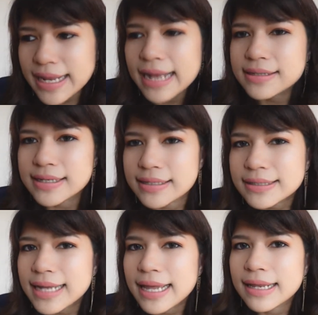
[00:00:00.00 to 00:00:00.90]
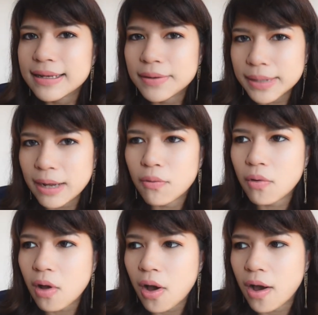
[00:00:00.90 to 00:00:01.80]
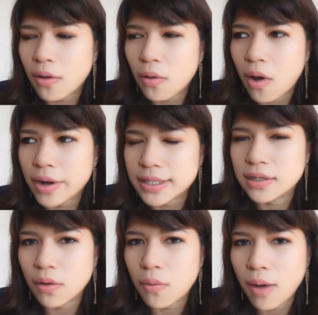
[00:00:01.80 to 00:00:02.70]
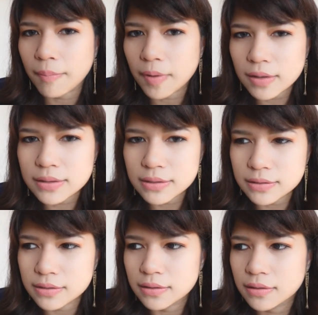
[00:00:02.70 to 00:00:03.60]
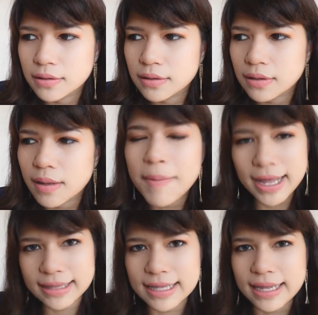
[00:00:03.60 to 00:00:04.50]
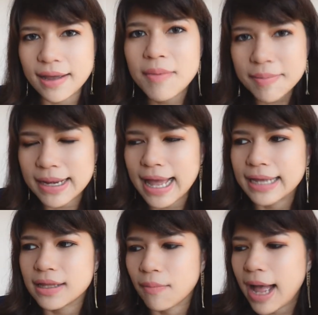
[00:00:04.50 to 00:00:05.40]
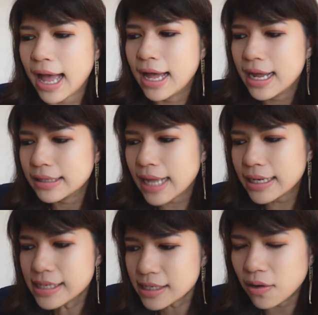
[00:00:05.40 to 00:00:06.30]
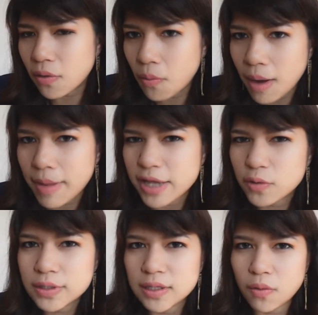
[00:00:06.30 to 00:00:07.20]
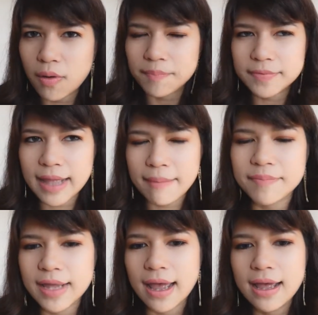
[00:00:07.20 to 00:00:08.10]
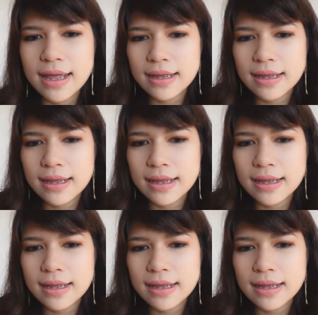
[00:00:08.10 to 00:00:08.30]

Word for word: เด็กจะเดินได้เร็วก่อนก่อนหนึ่งขวบ ก็คือก็ปกติก็ไม่เป็นไรแต่ว่าถ้าหนึ่งขวบอายุหนึ่งขวบเต็มเนี่ย